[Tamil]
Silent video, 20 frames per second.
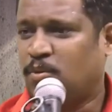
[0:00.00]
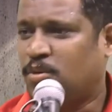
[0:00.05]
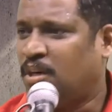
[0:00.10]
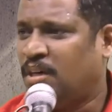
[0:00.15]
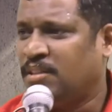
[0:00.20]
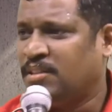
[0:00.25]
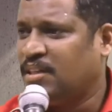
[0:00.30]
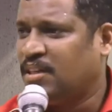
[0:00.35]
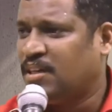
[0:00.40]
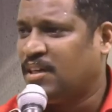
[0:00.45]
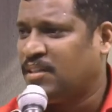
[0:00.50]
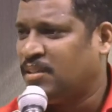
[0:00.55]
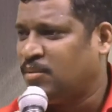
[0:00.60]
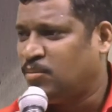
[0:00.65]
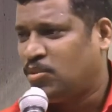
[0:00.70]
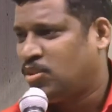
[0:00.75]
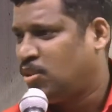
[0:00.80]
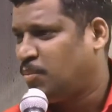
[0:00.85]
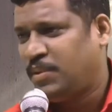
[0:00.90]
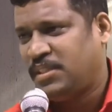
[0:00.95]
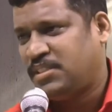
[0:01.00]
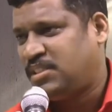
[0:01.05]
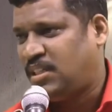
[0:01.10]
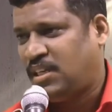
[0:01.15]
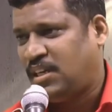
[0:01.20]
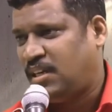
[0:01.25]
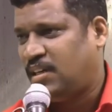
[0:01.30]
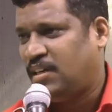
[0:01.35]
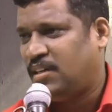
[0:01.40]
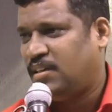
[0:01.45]
இங்கே உட்காந்துருக்கிறது மூட்டு
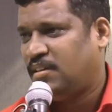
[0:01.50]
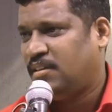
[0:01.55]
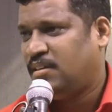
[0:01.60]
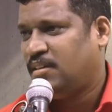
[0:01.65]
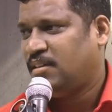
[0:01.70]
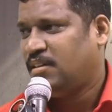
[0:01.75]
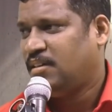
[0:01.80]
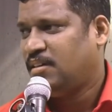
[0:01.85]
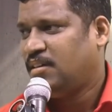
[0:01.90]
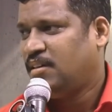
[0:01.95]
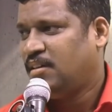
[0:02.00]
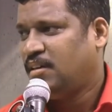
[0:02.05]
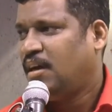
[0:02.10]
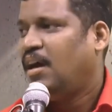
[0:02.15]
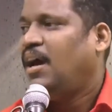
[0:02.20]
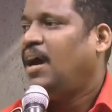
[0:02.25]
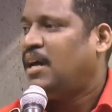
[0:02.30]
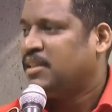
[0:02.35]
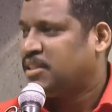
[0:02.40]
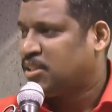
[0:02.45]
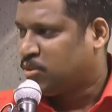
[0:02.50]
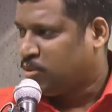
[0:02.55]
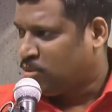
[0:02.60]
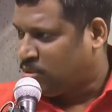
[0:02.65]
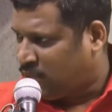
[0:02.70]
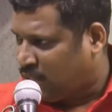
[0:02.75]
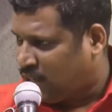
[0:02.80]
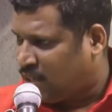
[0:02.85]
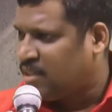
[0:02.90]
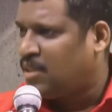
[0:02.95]
பயிற்சி இல்லை அதை
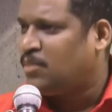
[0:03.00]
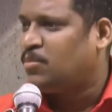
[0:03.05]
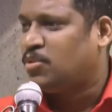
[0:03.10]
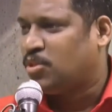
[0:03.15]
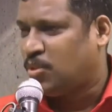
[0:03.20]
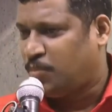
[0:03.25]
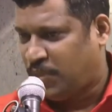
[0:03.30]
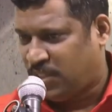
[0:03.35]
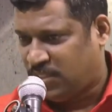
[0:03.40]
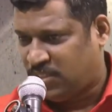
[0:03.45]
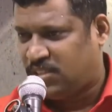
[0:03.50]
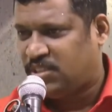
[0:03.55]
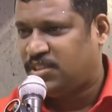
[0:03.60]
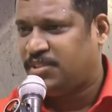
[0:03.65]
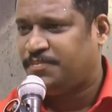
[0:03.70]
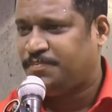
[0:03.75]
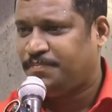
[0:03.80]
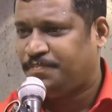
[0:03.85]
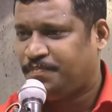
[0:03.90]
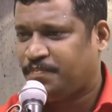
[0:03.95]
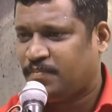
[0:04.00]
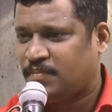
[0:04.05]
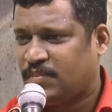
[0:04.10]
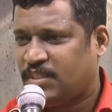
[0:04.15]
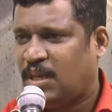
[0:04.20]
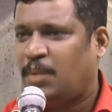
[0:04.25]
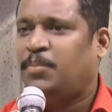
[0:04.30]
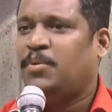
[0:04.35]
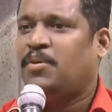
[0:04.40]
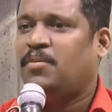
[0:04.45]
சுற்றுறது தான் மூட்டு பயிற்சி
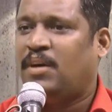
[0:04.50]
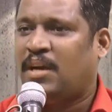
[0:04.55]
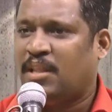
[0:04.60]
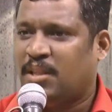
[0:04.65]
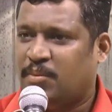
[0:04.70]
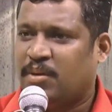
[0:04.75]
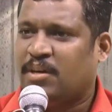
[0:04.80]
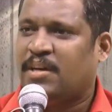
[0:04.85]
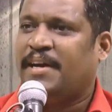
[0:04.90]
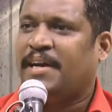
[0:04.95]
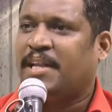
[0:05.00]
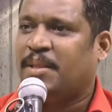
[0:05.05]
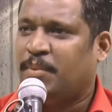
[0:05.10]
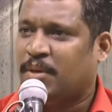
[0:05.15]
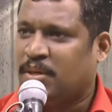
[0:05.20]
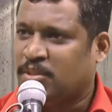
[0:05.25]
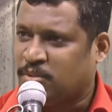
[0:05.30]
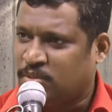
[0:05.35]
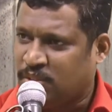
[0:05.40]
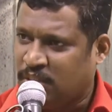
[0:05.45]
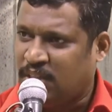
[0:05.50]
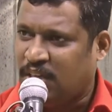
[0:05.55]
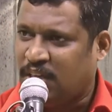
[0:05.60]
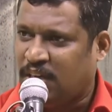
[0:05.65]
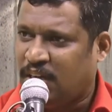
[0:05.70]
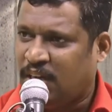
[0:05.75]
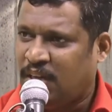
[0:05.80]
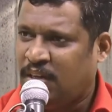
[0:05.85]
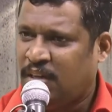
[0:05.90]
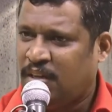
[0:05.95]
அப்போ வலது பக்கம் இடது பக்கம்
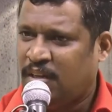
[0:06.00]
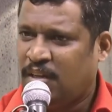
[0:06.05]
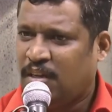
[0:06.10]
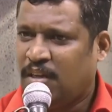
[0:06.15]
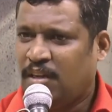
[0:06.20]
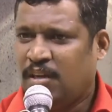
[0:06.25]
சுற்றிட்டிங்கன்னா